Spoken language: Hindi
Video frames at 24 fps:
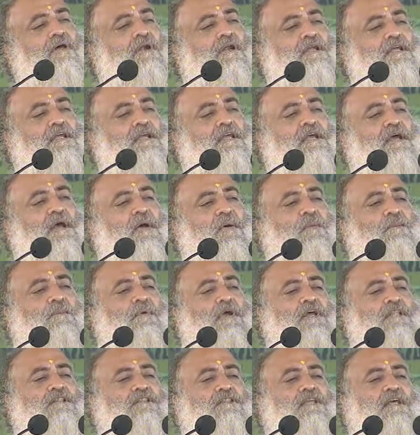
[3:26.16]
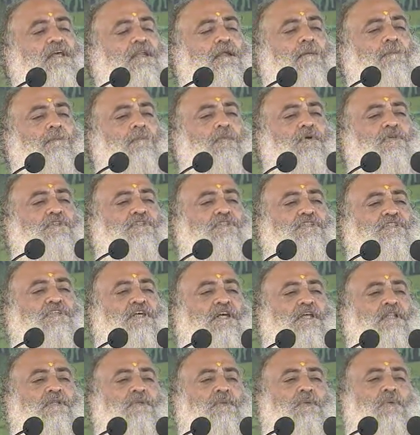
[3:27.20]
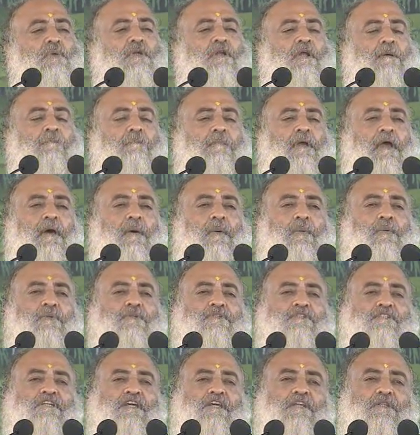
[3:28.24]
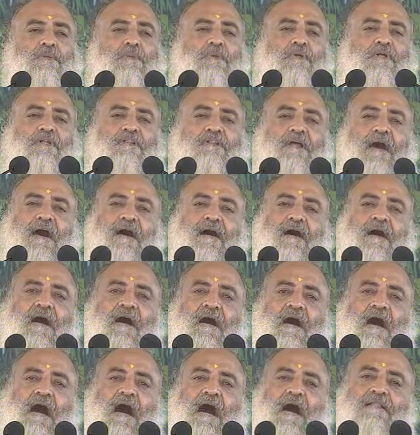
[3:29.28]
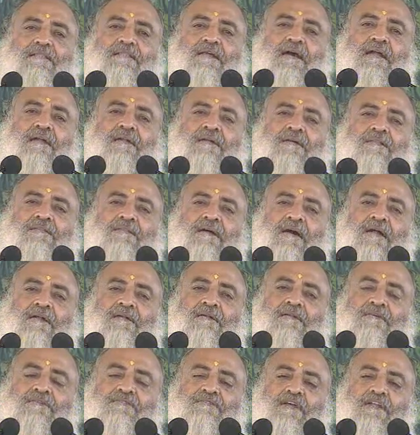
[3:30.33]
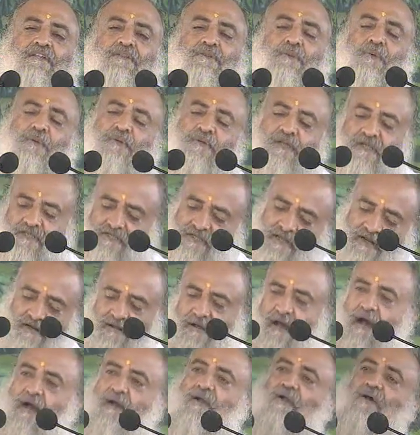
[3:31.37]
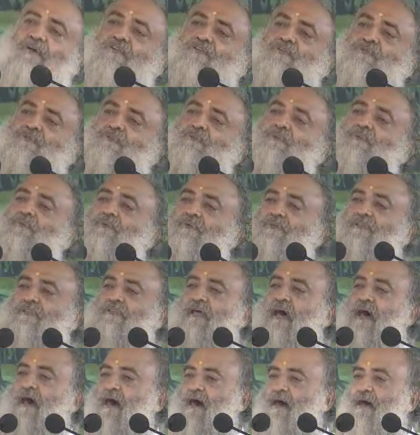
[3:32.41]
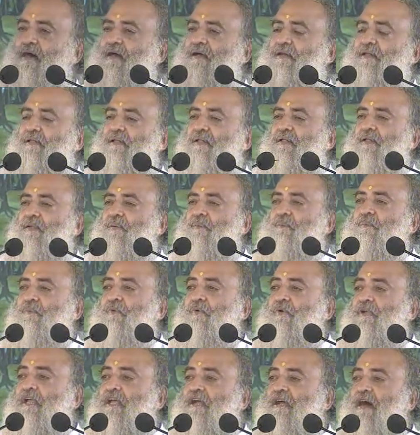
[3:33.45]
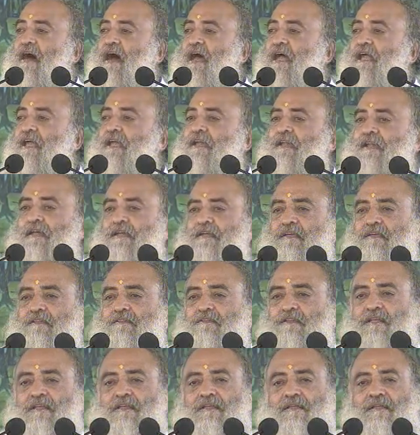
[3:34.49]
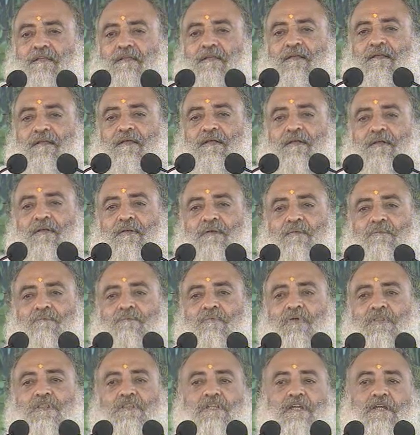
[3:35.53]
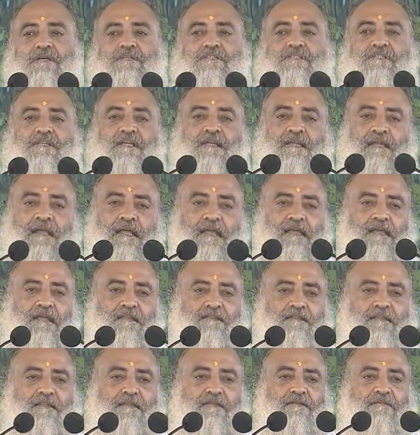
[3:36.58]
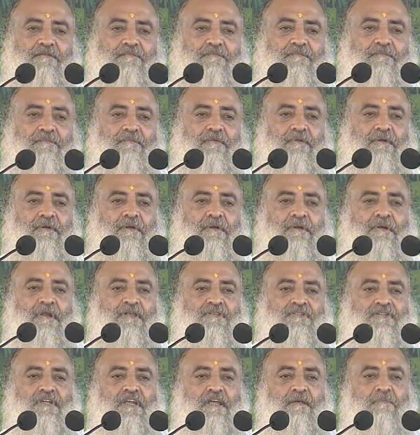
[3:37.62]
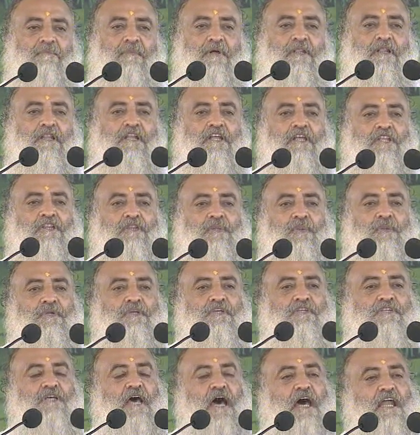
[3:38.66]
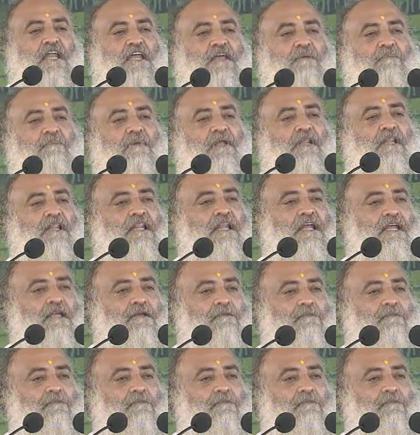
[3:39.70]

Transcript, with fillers: ली वे थे न मुझसे दूर न मैं उनसे दूर था आता न था नजर तो नजर का कसूर था वो निगाहें नहीं थी वो दृष्टि नहीं थी नजरें बदली तो निजारे बदले